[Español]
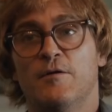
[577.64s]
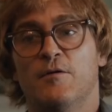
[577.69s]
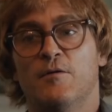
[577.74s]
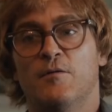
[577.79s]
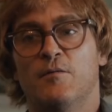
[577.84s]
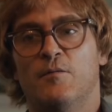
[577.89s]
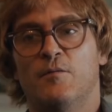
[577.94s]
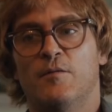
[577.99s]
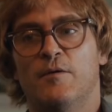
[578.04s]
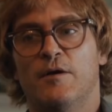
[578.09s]

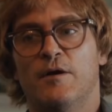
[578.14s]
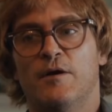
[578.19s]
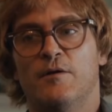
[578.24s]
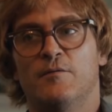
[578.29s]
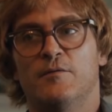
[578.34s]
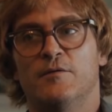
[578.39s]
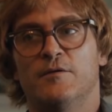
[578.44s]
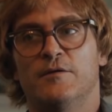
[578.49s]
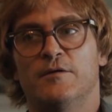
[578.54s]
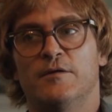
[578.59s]
Phoenix
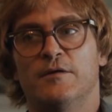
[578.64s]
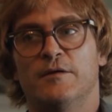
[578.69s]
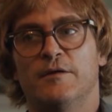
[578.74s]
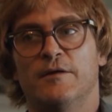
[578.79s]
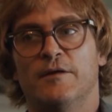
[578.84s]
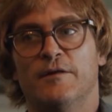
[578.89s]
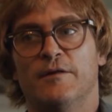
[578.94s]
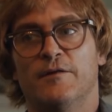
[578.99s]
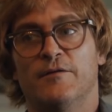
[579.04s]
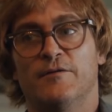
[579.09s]
trabajaría
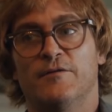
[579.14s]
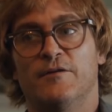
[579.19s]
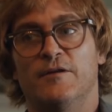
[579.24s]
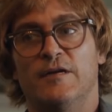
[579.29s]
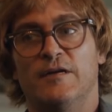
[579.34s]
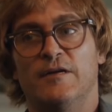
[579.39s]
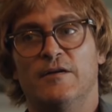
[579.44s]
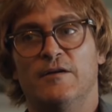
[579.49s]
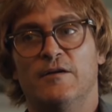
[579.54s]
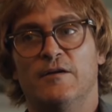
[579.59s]

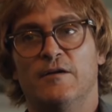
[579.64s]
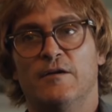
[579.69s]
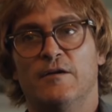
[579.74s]
nuevamente con el